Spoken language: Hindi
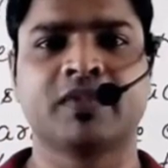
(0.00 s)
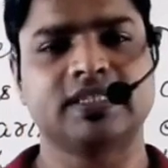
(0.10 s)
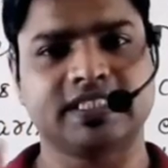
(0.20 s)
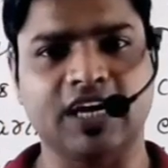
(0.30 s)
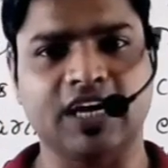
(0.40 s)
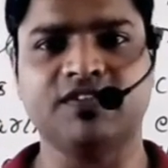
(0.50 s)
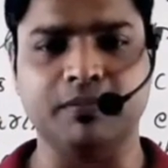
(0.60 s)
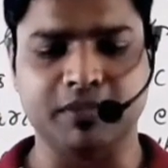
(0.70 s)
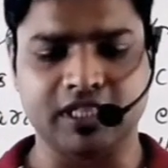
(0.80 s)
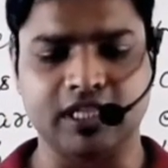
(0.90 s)
साफ्ट का
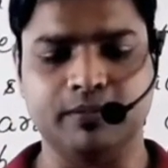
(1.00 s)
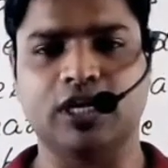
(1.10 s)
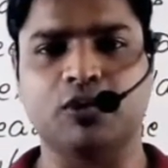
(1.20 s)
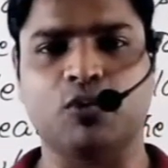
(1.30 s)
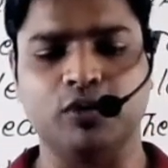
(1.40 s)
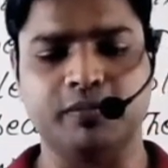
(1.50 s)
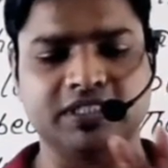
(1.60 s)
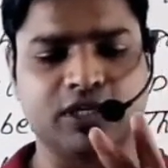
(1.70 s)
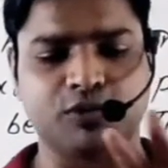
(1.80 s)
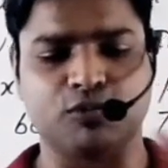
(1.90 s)
मतलब होता है कोई भी
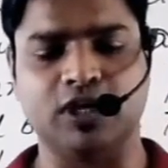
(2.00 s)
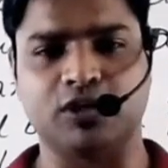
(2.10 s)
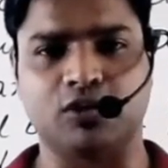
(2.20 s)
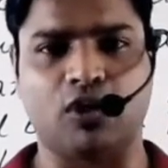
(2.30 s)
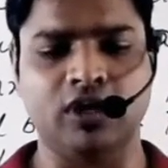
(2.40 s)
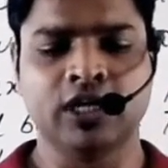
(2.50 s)
सर्कुलर रॉड